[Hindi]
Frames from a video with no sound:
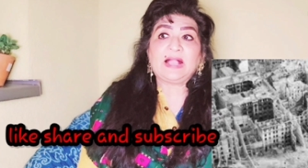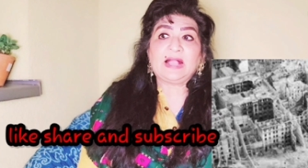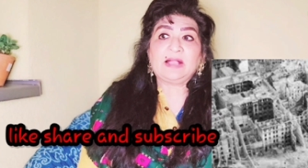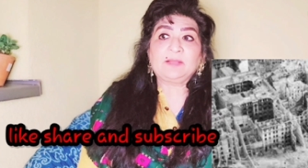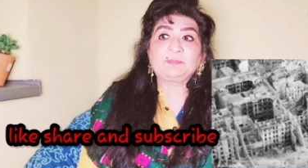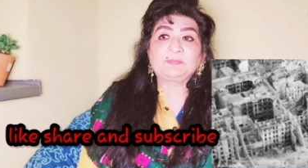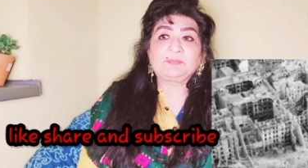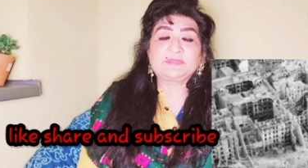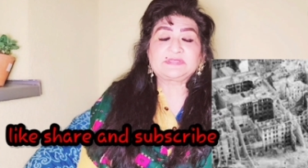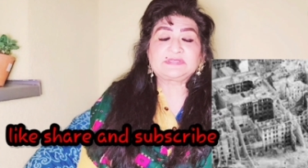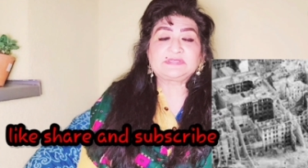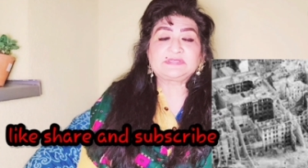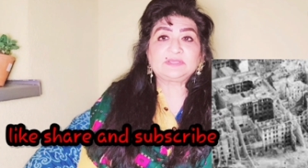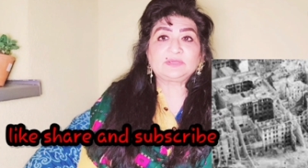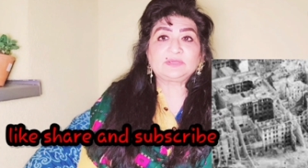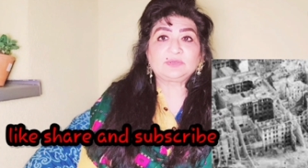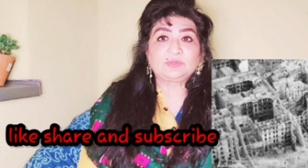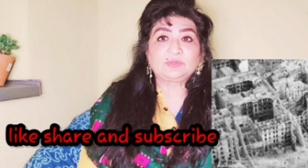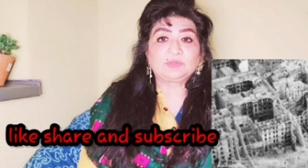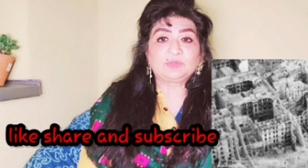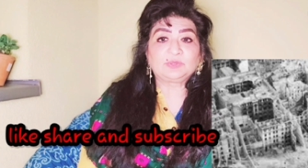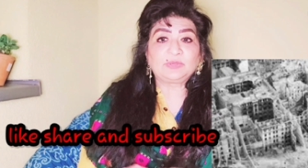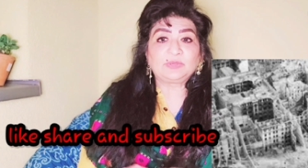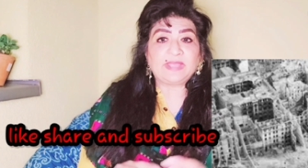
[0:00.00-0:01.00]
आप किसी
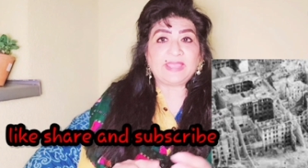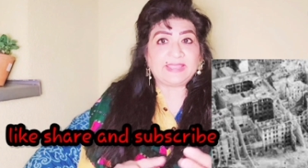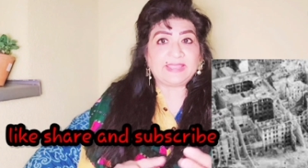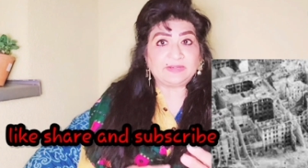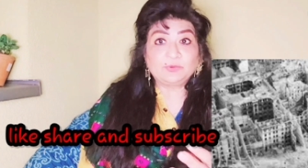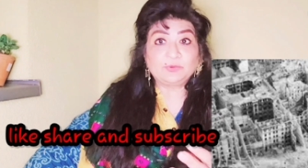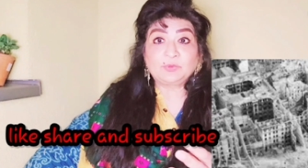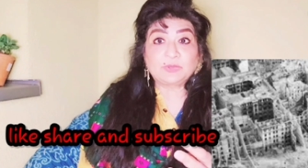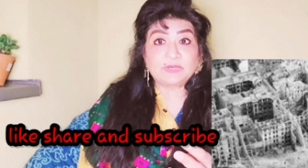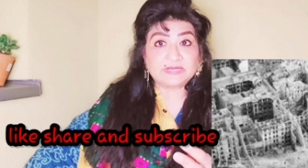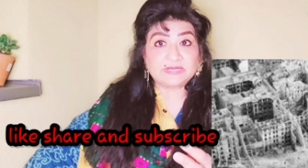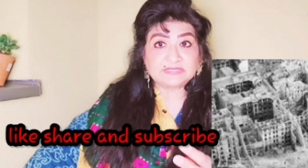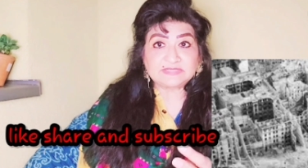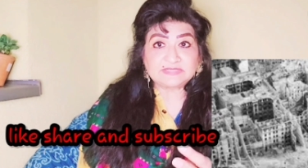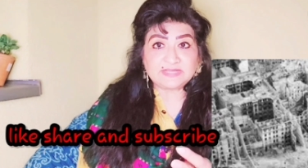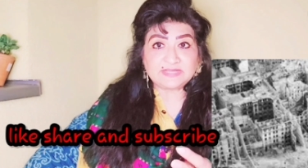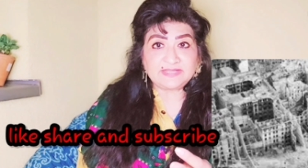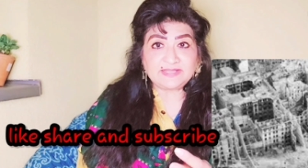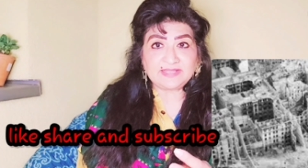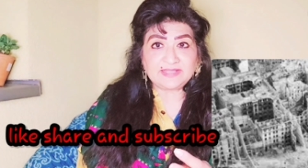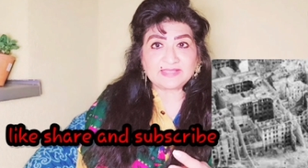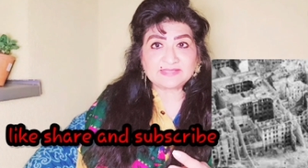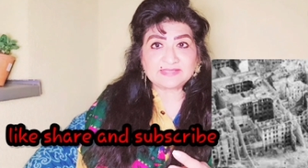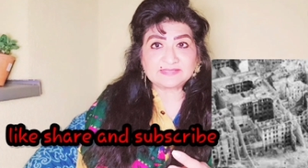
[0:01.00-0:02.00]
को एन वर्ड
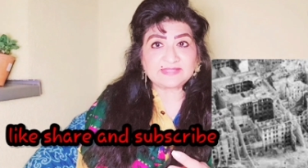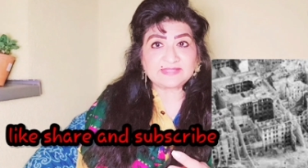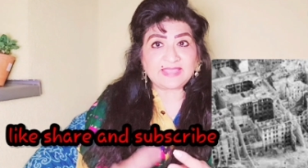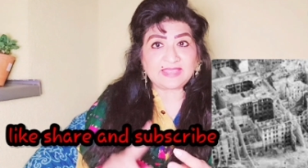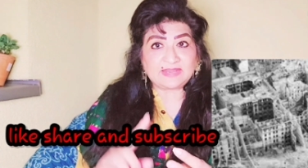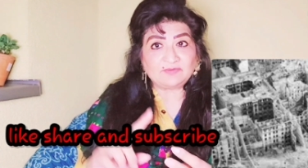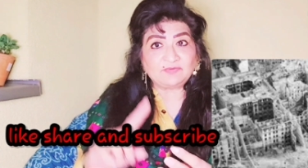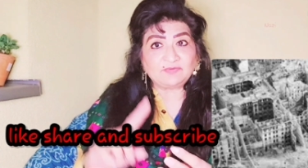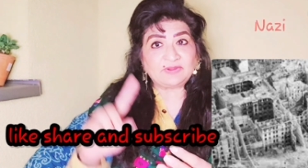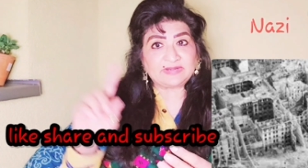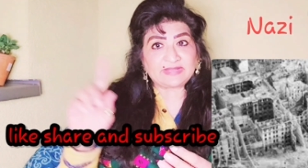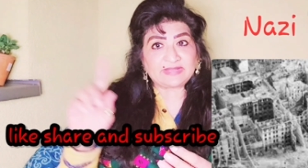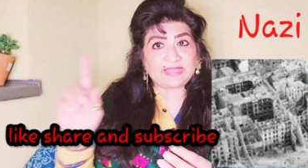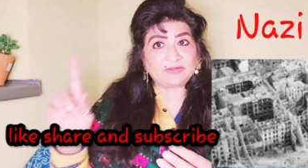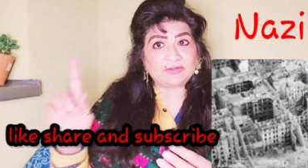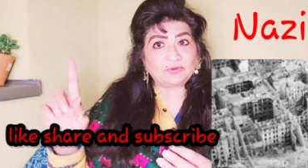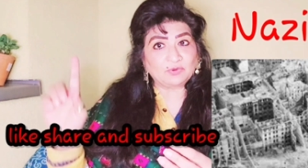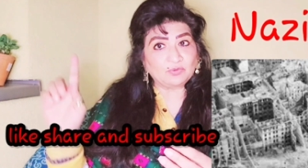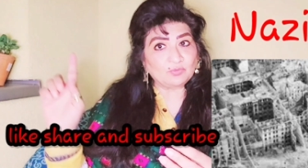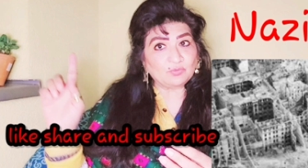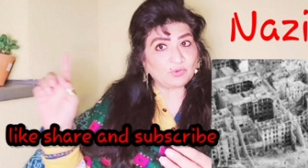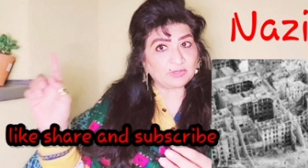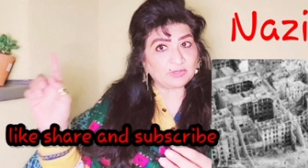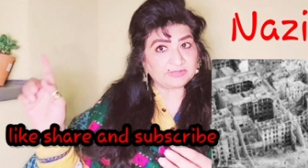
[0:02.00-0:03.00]
नहीं कह सकते एन वर्ड आई
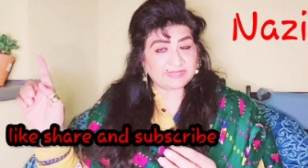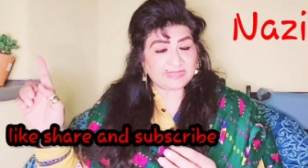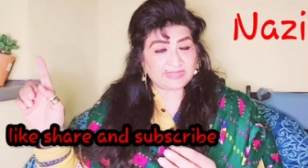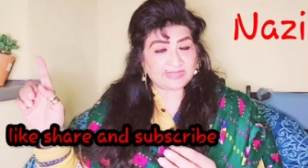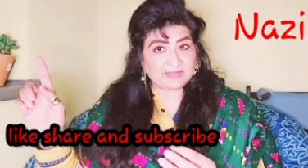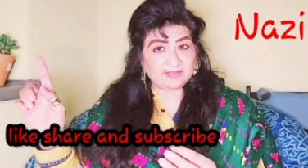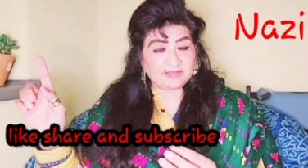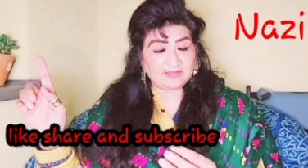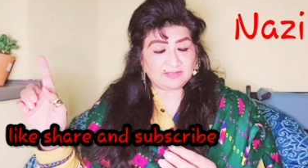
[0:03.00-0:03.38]
डोंट वांट आई